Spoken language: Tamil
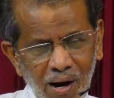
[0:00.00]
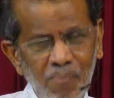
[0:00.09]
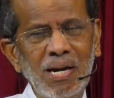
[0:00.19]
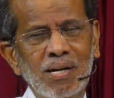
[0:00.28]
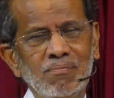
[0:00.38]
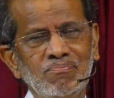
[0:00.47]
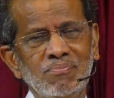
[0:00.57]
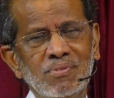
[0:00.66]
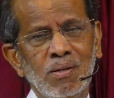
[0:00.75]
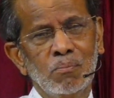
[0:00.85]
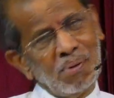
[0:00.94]
ஆமேன்
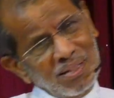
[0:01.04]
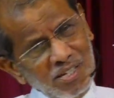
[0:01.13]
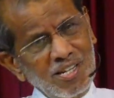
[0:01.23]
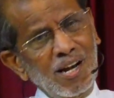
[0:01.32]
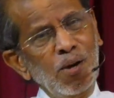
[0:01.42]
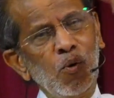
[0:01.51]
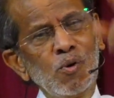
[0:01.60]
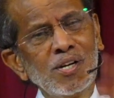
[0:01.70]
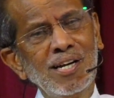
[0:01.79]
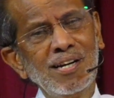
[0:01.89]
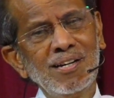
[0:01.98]
பந்தைசாலில்
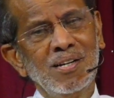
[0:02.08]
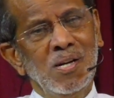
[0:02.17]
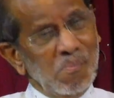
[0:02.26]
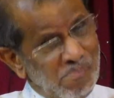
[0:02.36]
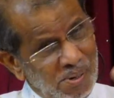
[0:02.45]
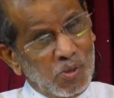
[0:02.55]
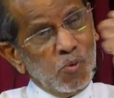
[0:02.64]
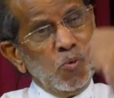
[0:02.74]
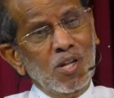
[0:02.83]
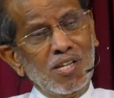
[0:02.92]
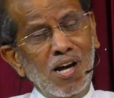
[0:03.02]
ஓடுங்க
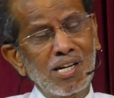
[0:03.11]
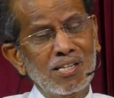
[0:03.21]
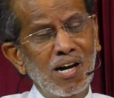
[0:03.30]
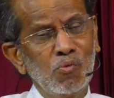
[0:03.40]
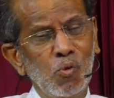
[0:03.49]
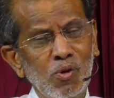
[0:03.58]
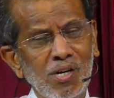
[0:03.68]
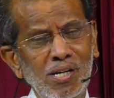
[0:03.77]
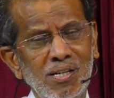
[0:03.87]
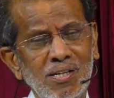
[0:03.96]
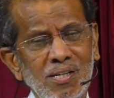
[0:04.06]
பெற்றுக்கொள்ளத்தாக
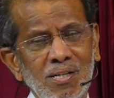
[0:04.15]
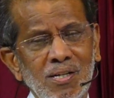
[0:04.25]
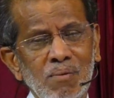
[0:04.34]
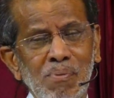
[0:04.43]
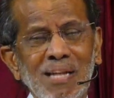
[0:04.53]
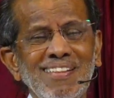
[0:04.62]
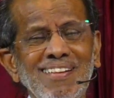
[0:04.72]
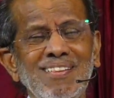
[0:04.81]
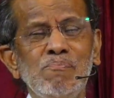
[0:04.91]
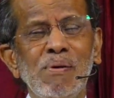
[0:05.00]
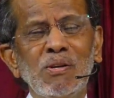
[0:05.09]
போடுங்கள்
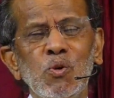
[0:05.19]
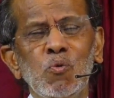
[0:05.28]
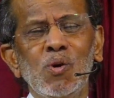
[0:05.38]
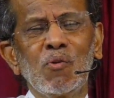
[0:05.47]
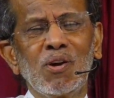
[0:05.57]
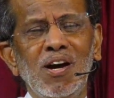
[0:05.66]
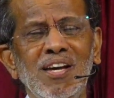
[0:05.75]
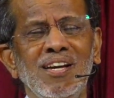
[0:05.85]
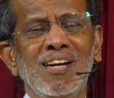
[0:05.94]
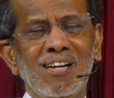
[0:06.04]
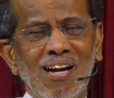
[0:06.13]
பந்தயத்தை
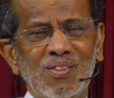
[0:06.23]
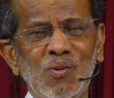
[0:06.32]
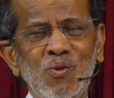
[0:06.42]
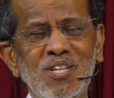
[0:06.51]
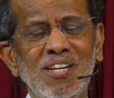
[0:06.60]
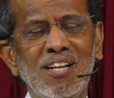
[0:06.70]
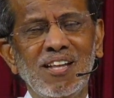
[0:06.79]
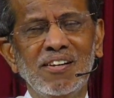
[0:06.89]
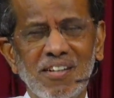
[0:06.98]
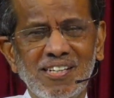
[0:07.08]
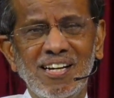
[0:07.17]
பெற்றுக்கொண்டவர்களாய் கர்த்தருடைய
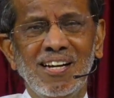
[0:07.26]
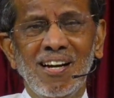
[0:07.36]
சன்னிதானத்தில் நிற்க